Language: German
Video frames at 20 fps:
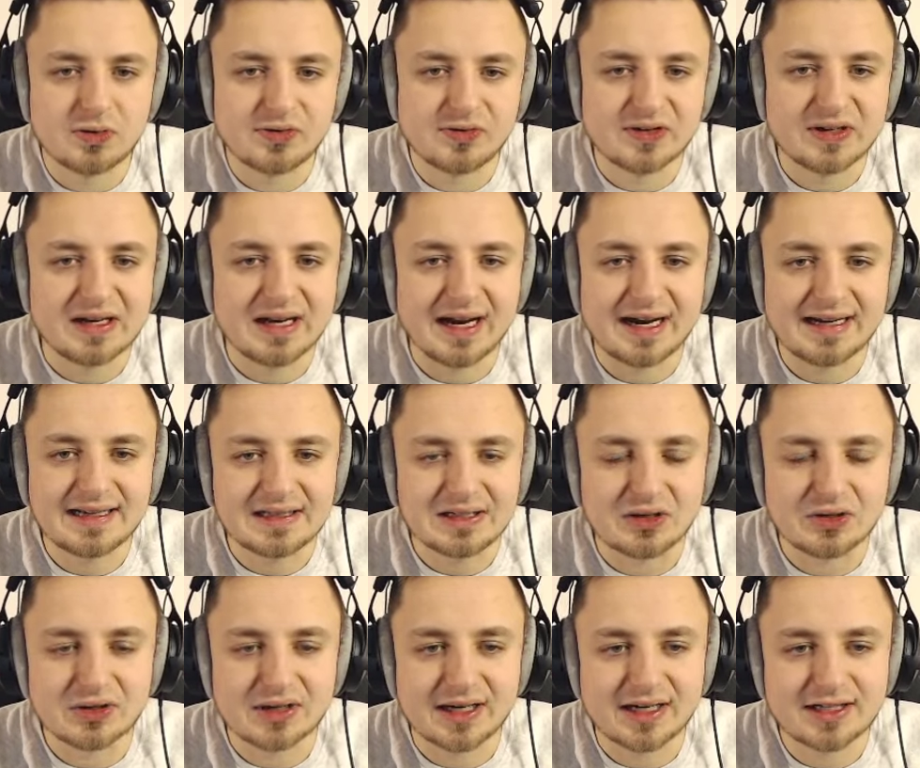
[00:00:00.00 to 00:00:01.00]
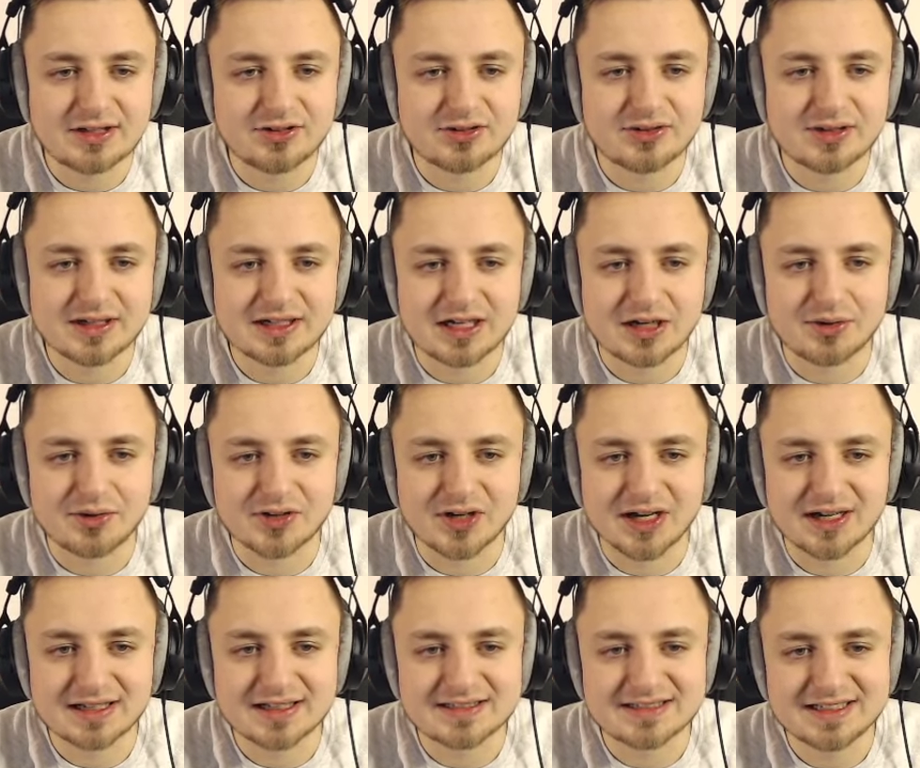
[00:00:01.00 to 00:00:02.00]
vielleicht auch ein Rechtsverteidiger auf
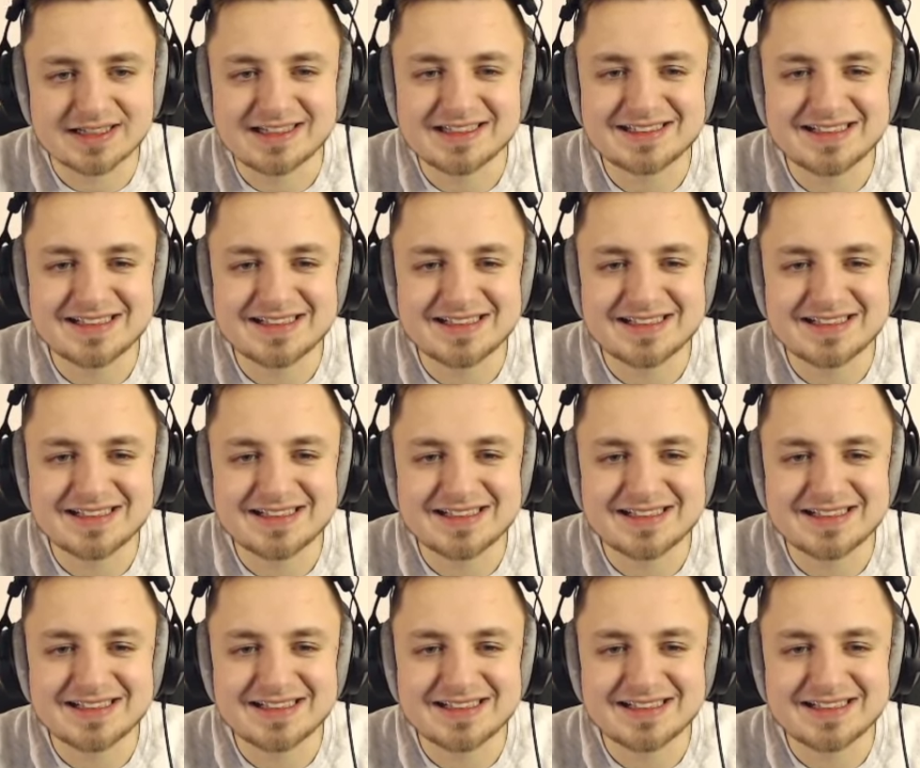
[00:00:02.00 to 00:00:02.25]
der anderen Seite.